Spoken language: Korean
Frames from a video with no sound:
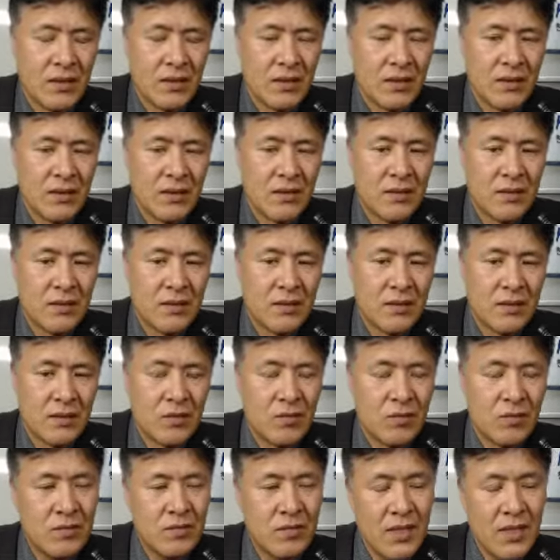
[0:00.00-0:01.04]
그
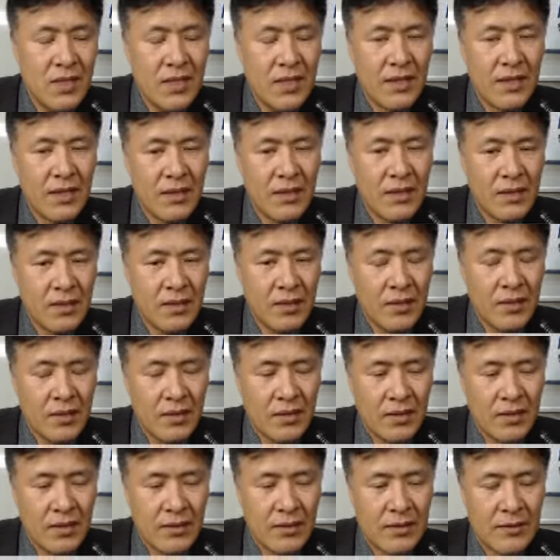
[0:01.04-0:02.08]
국내에
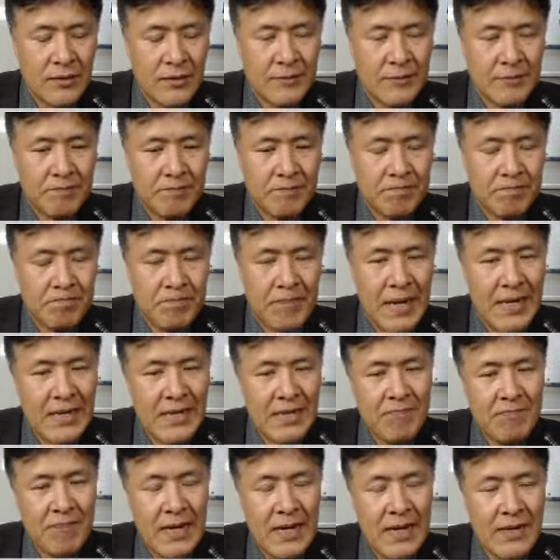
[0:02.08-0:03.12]
많이
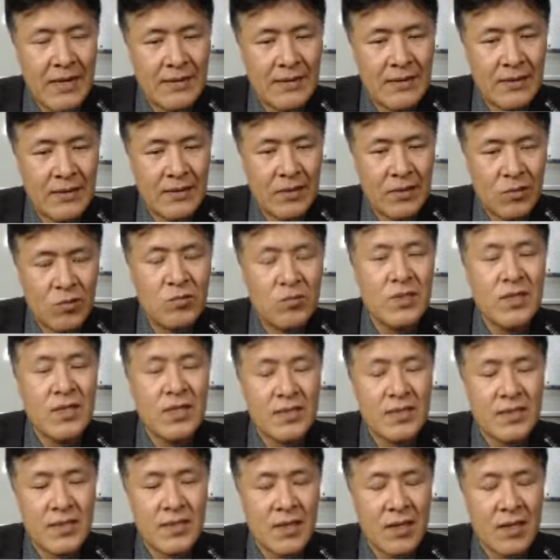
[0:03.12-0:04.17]
팔리지 국내
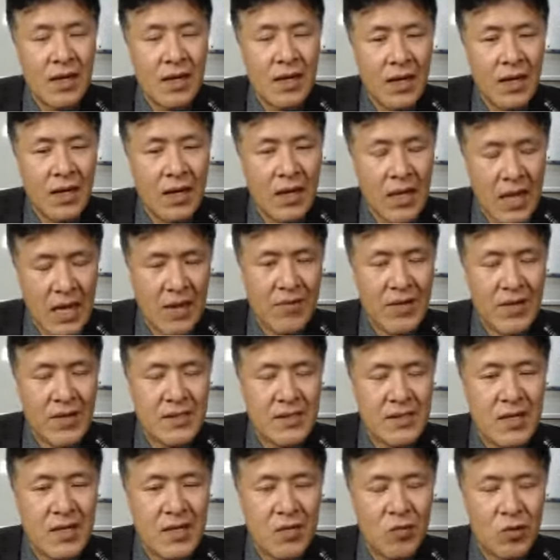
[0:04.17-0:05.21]
시장과 해외
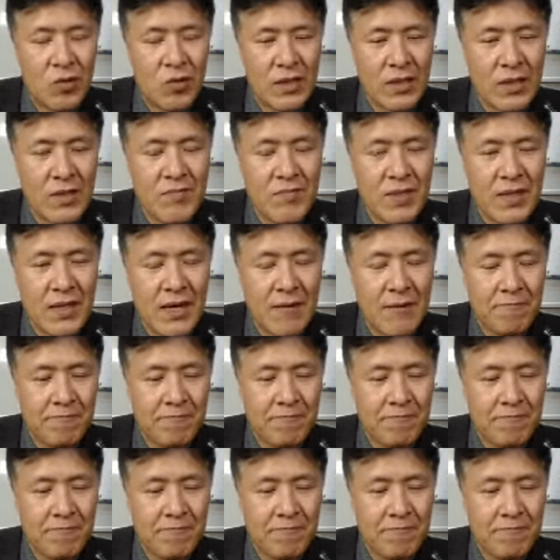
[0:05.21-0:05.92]
시장을 보게 됩니다.